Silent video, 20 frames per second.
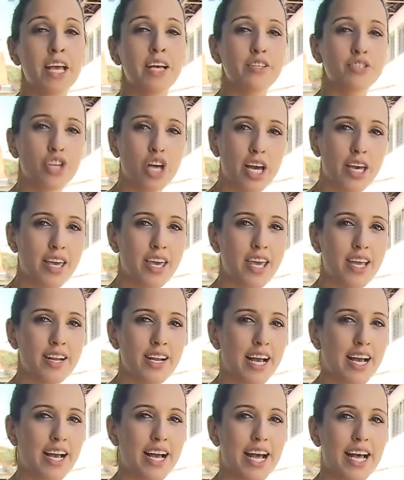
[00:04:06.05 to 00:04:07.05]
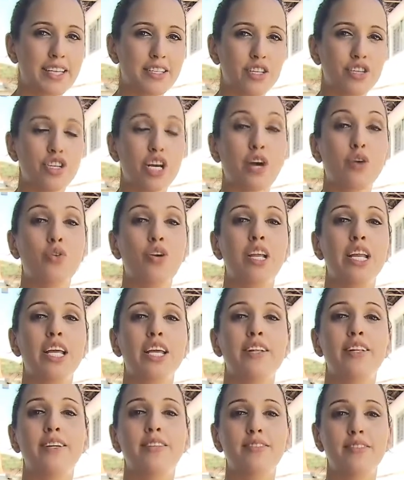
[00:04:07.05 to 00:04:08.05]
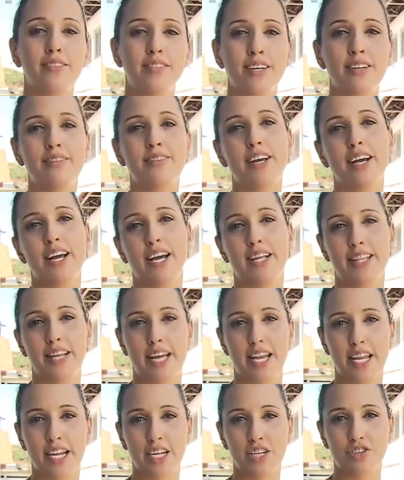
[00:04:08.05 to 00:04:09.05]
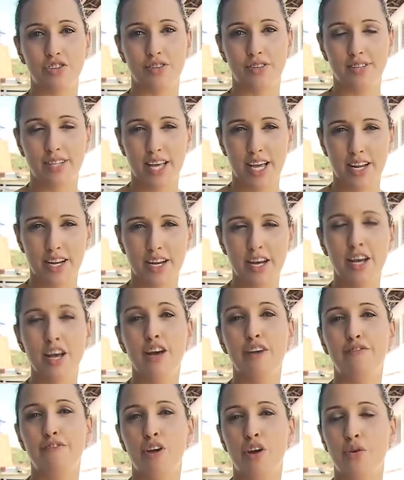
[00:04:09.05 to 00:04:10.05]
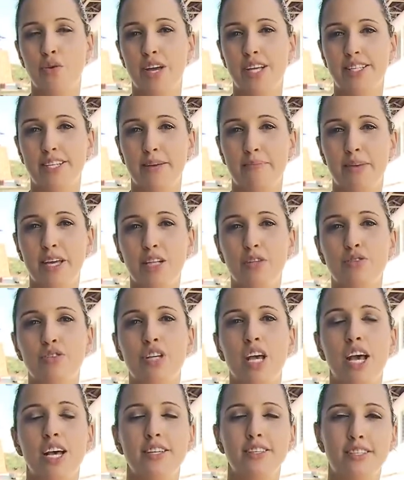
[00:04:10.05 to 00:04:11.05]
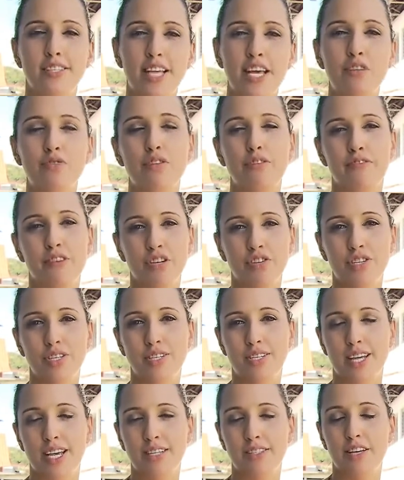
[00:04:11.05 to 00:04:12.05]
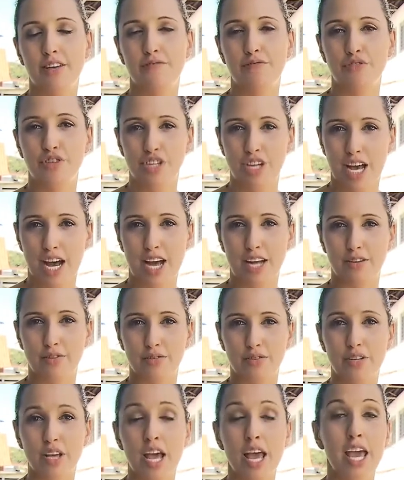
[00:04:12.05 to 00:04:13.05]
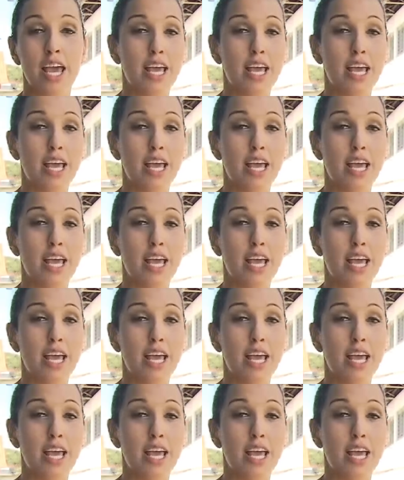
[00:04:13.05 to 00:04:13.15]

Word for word: Só aqui na casa de acolhida Santa Catarina de Sena foram recebidos 126 refugiados.